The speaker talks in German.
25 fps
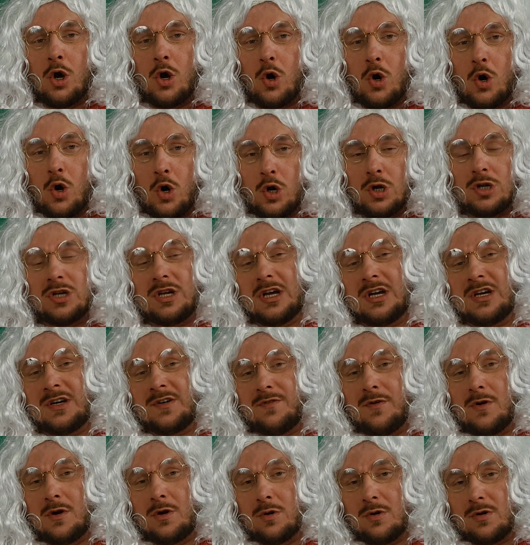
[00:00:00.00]
und ich
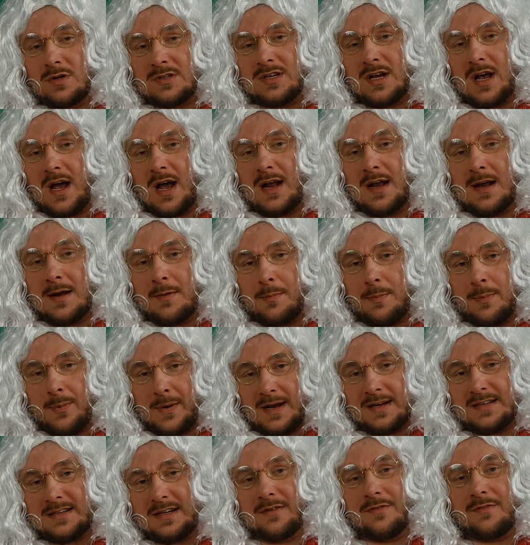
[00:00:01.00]
verlose eine
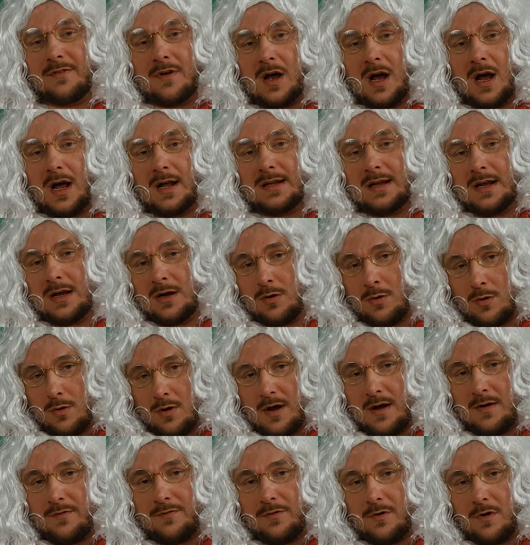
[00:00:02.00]
Passive Card in
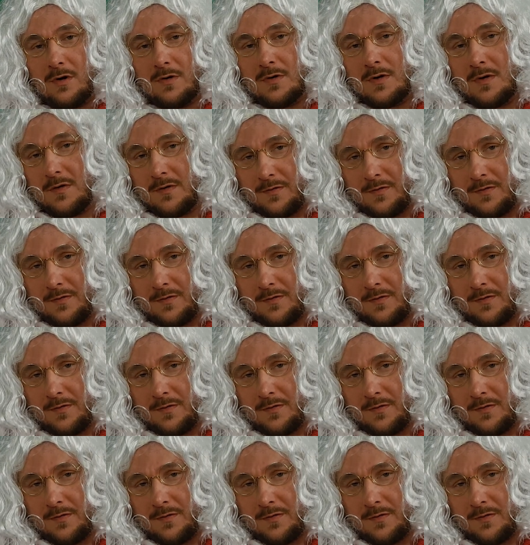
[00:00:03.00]
Höhe von